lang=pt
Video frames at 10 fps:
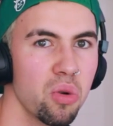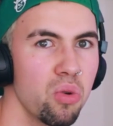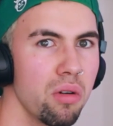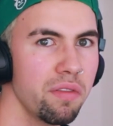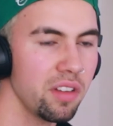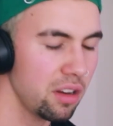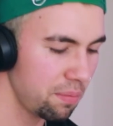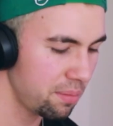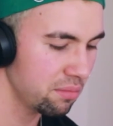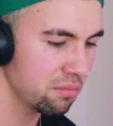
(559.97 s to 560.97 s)
Magoa,
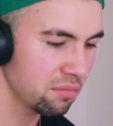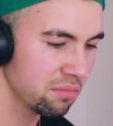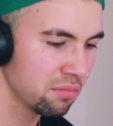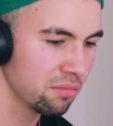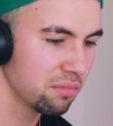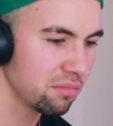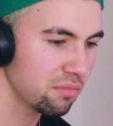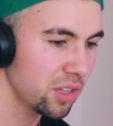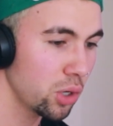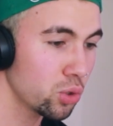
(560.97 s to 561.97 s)
Felipe.
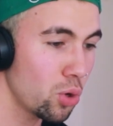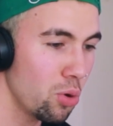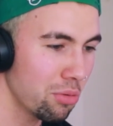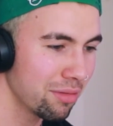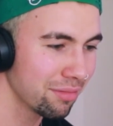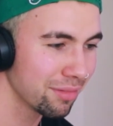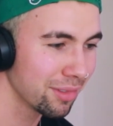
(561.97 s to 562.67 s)
Eu sou.